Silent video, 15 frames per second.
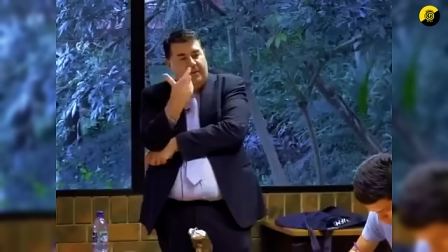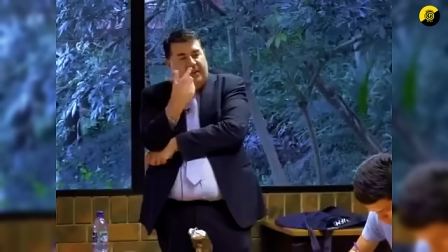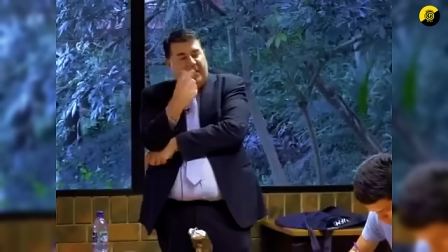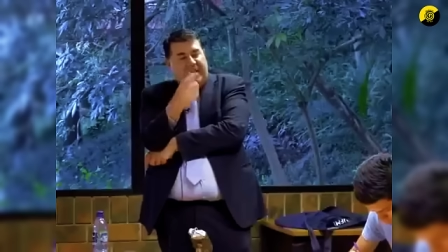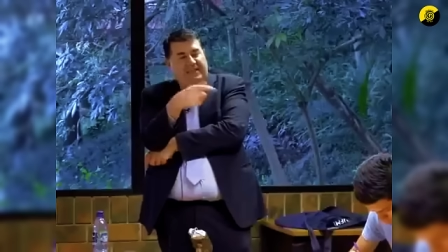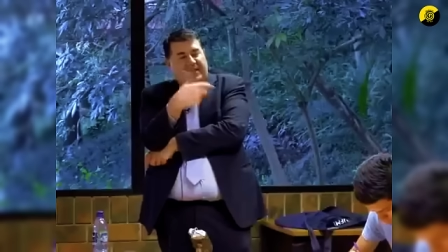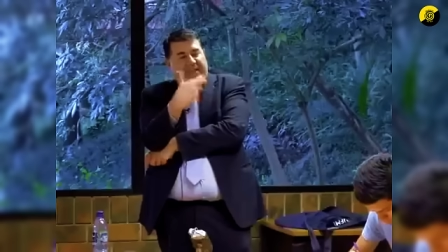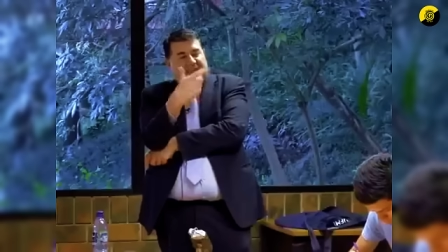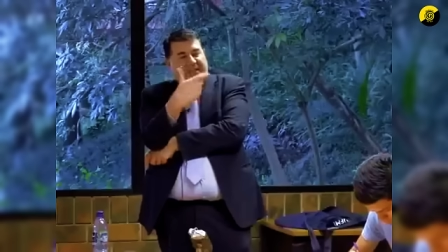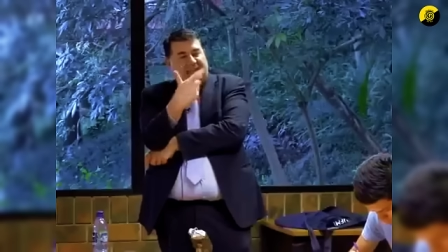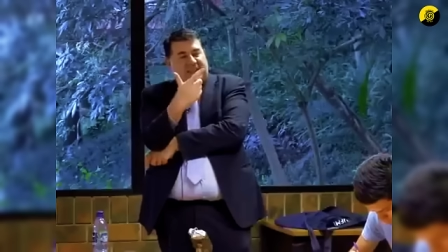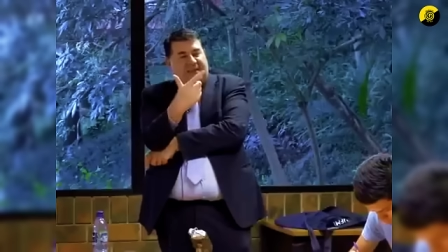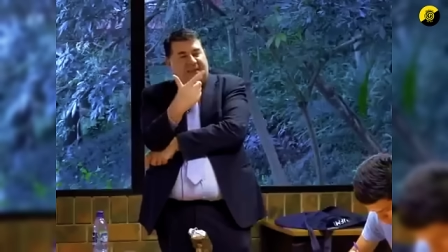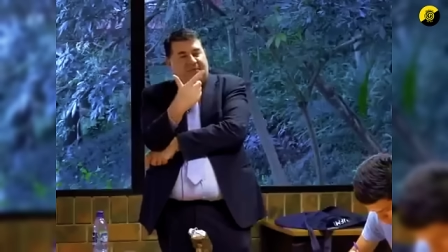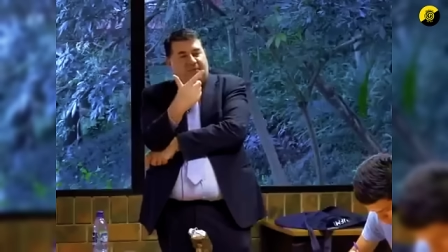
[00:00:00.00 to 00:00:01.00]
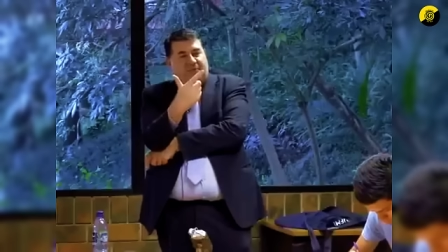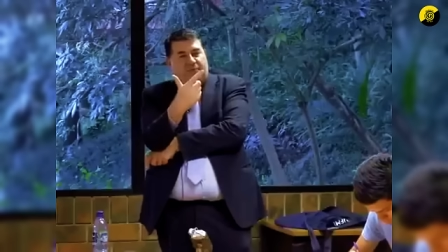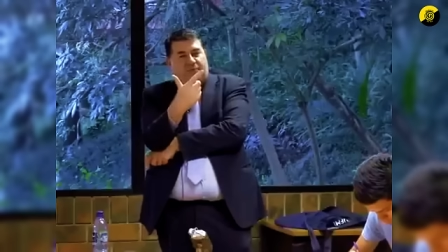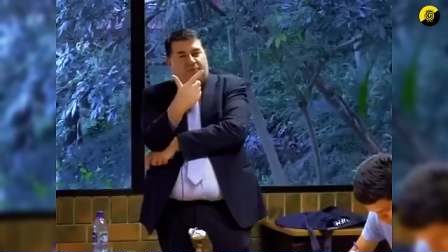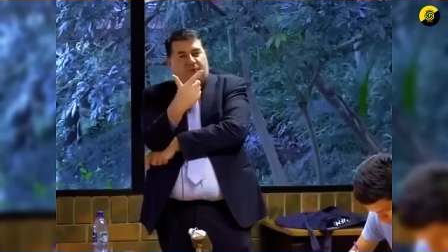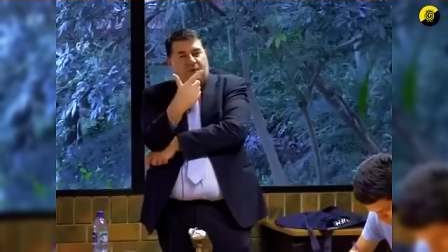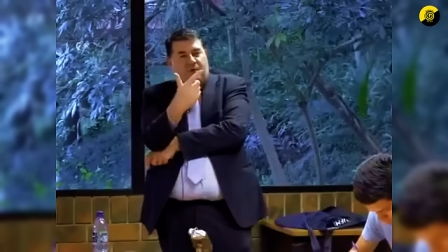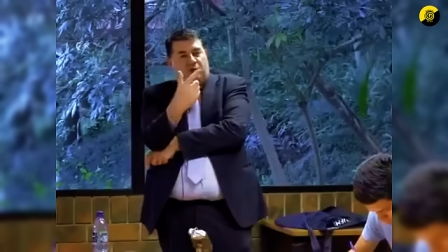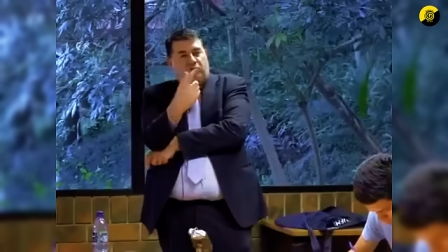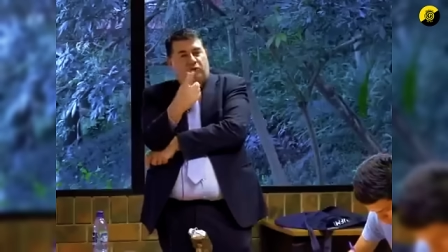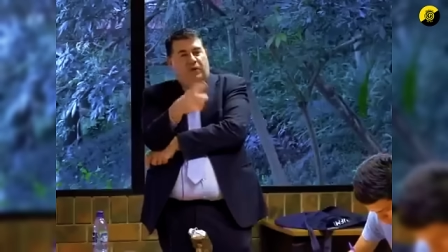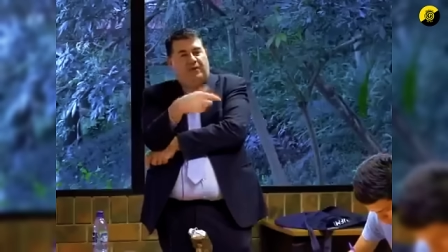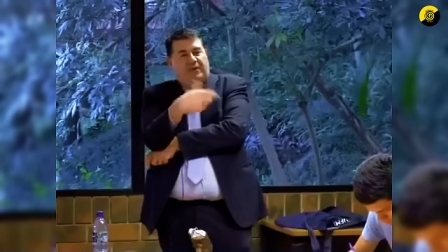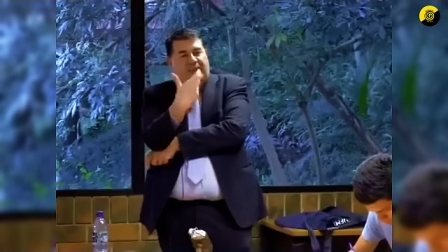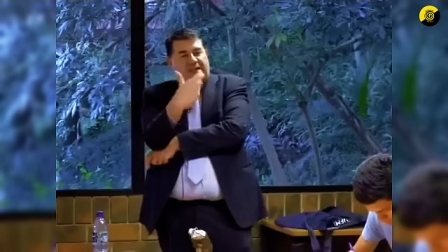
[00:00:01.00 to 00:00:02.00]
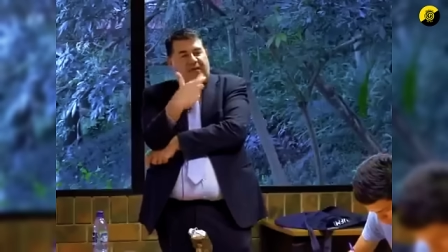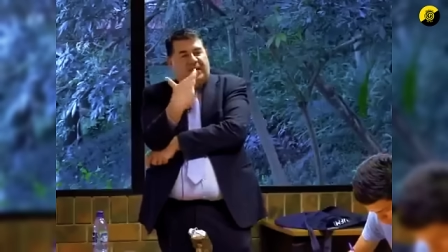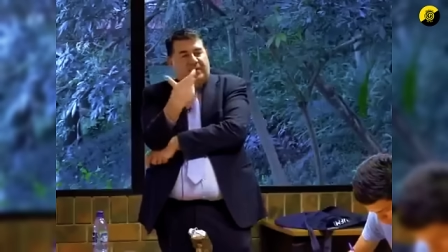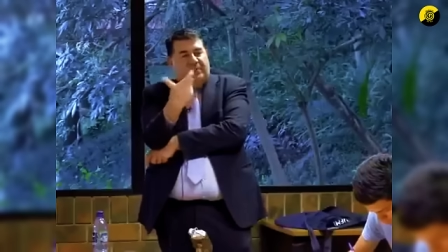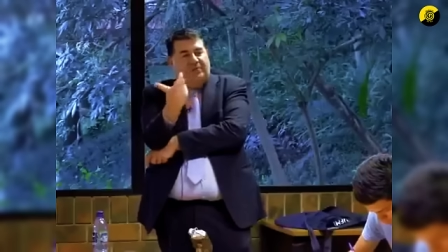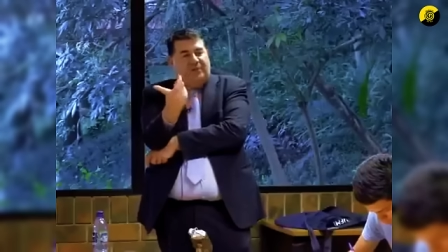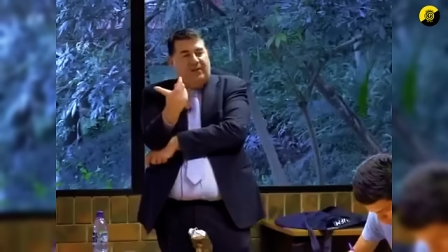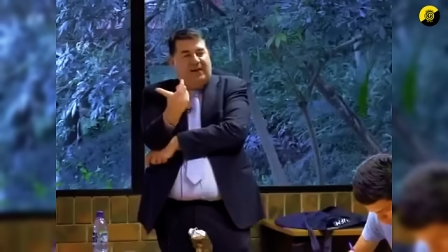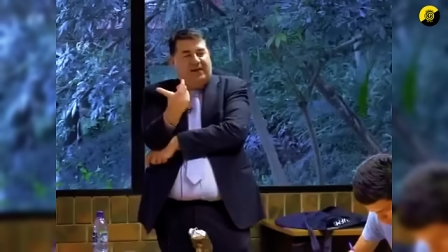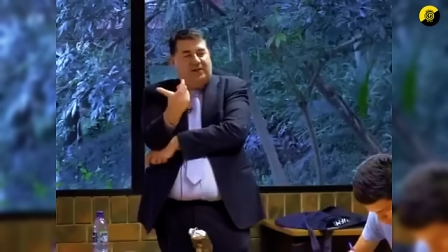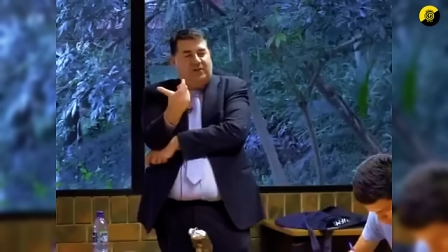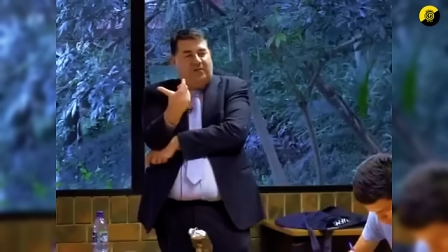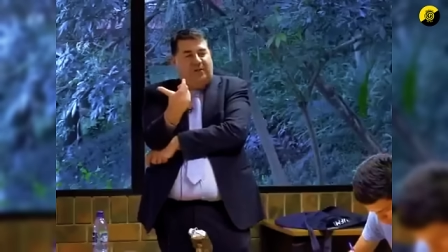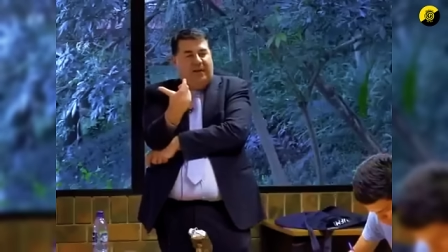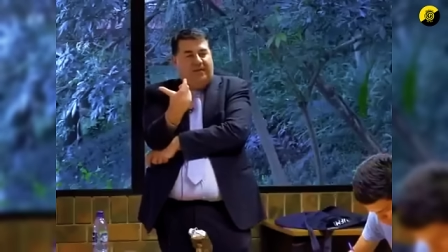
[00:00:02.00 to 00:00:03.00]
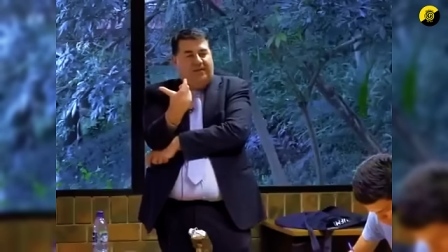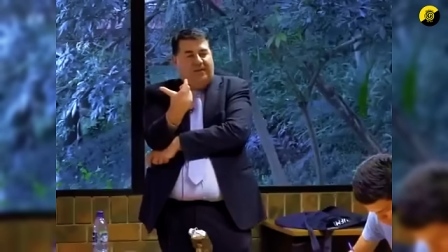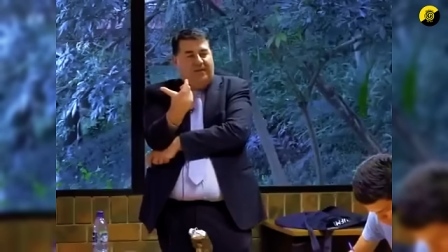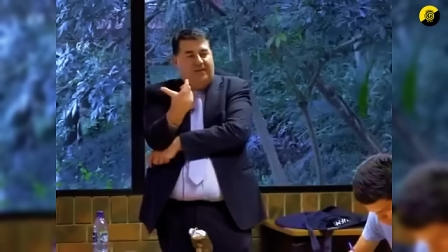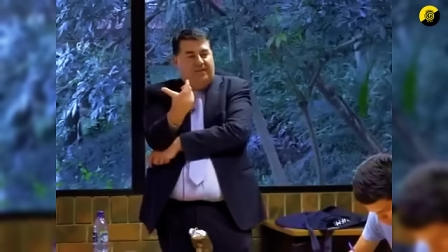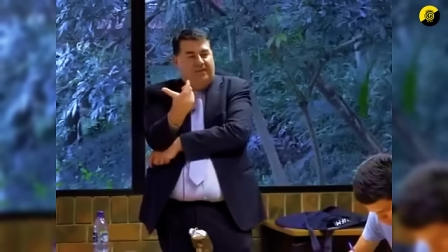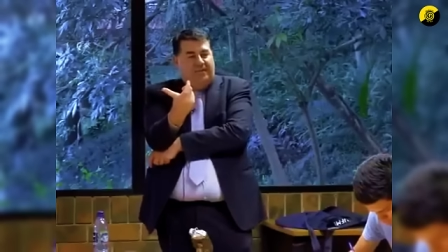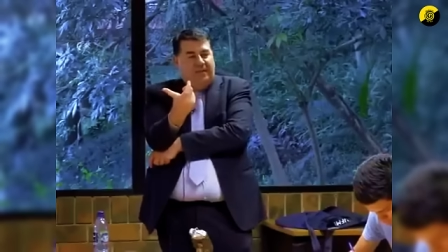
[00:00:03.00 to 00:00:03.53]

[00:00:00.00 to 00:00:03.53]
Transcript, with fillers: Las ideas que tenemos son las ideas en cada momento de la clase dominante.